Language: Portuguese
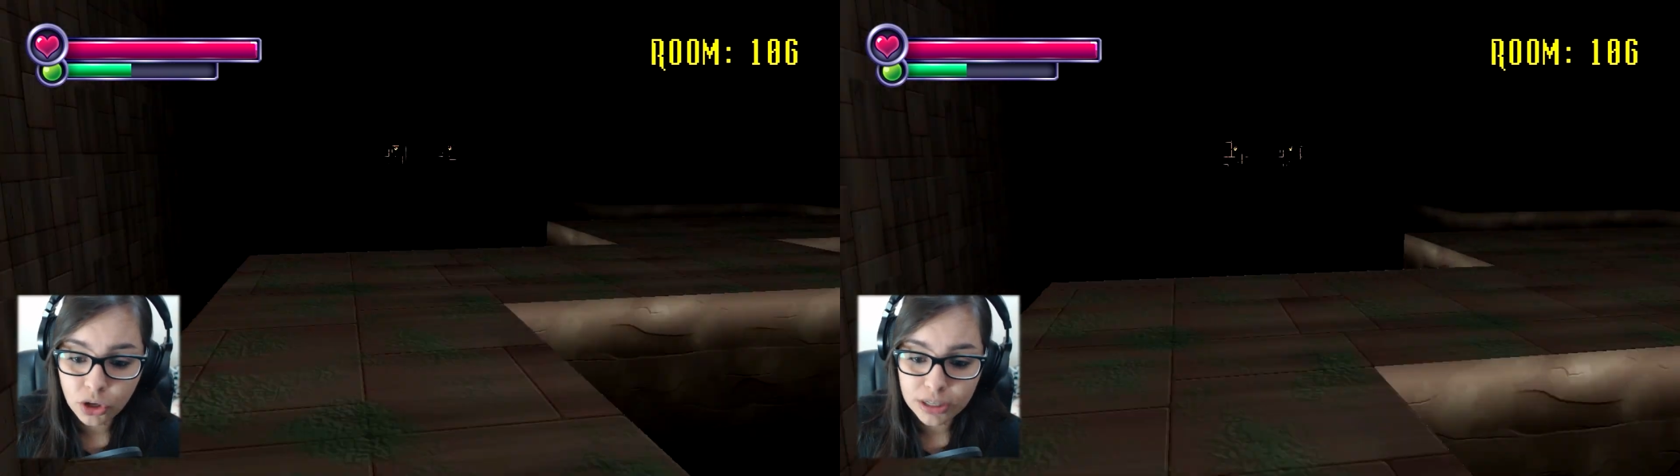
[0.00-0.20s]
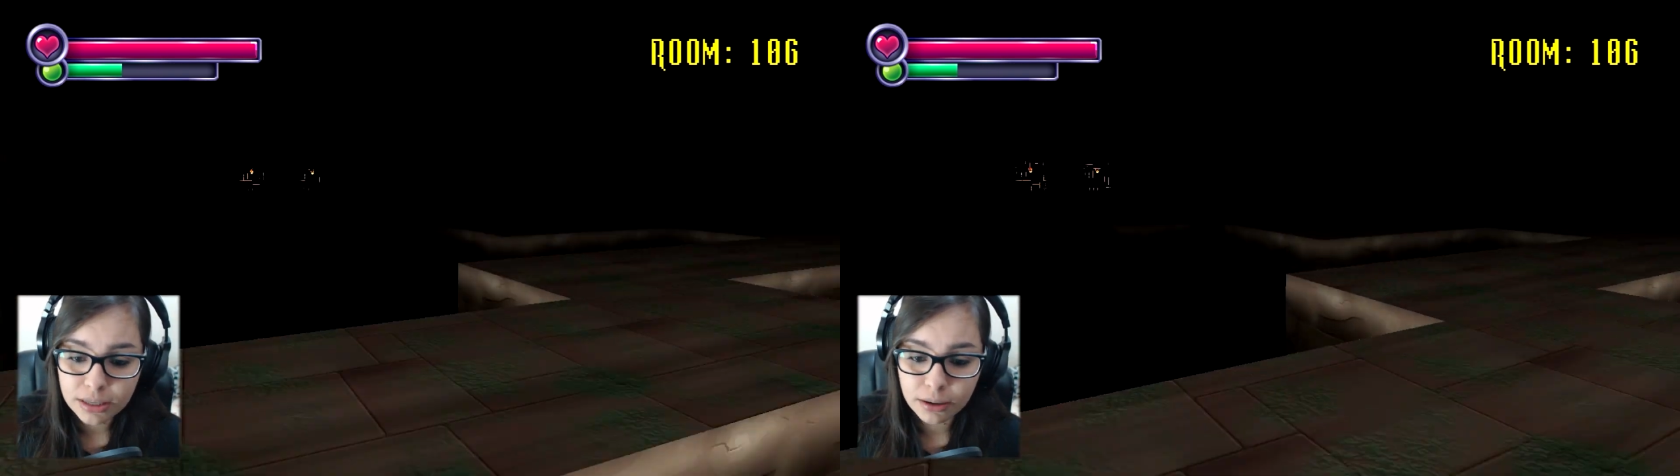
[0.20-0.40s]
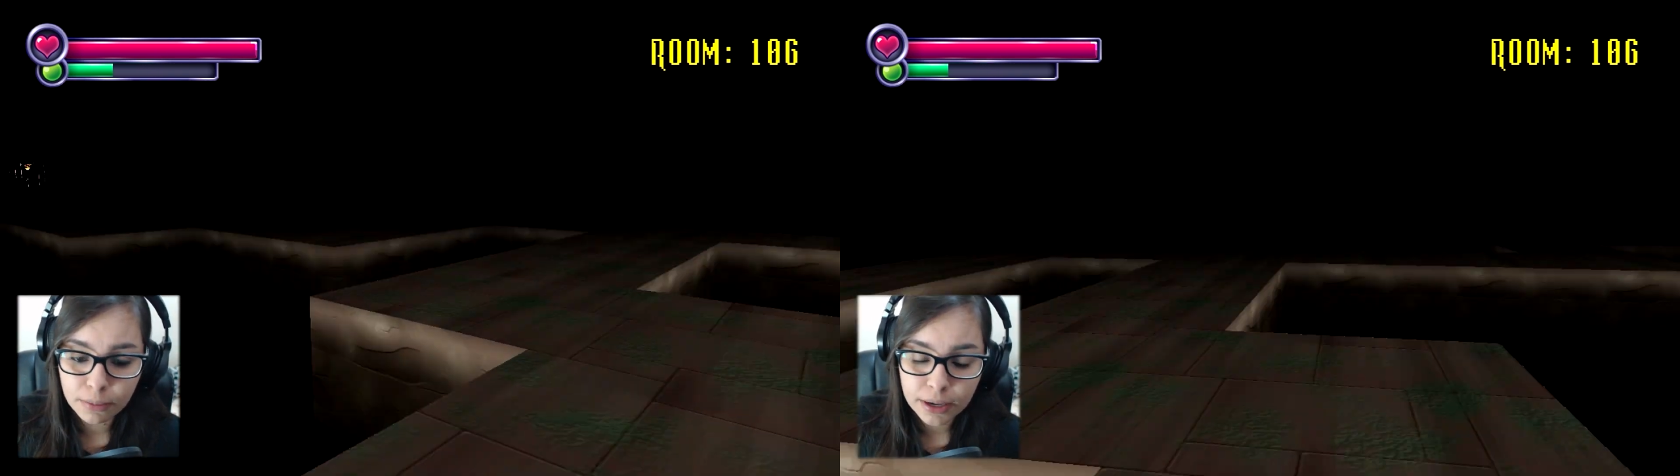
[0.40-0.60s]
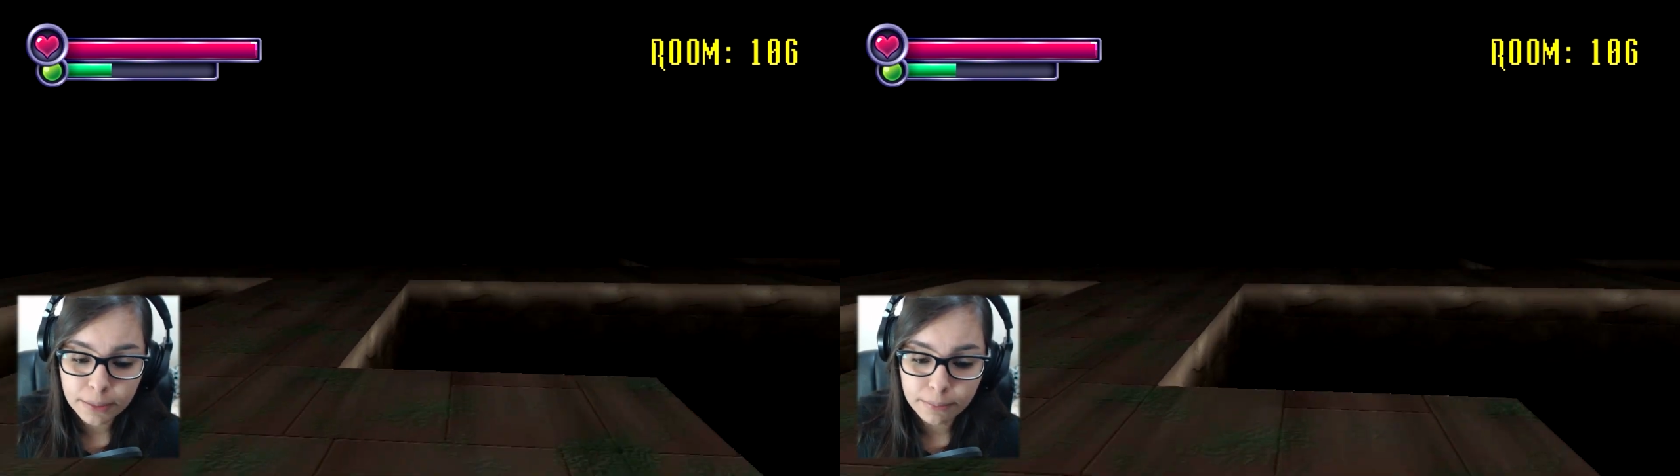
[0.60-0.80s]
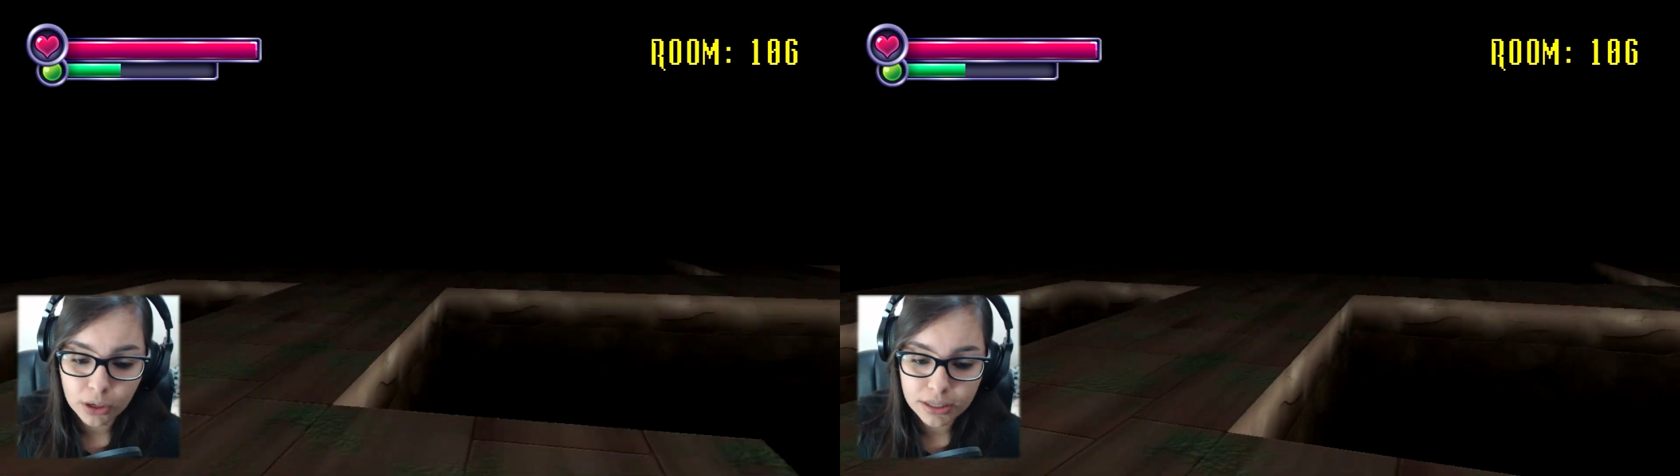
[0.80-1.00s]
Nossa,
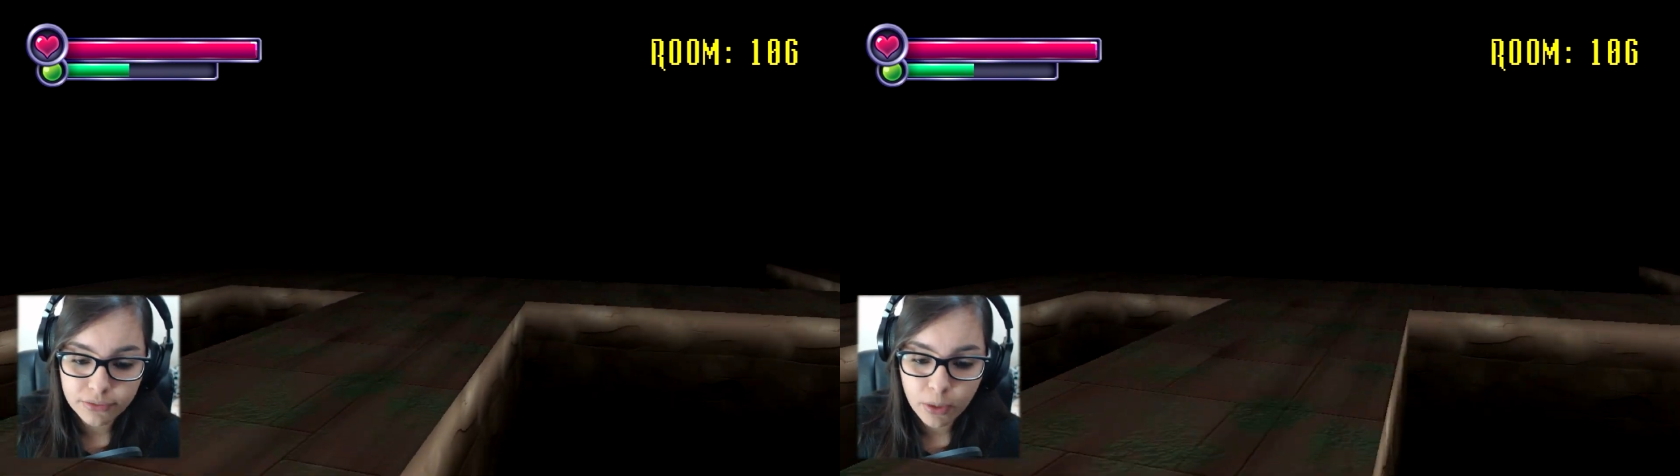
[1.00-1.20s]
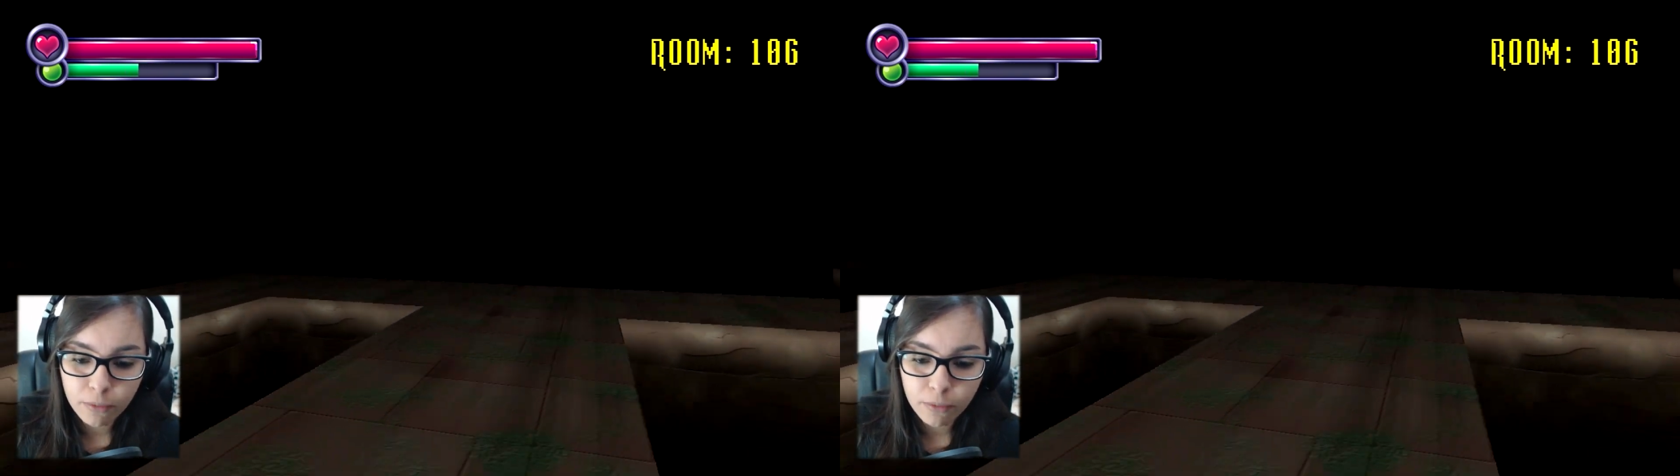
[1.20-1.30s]
carambolas,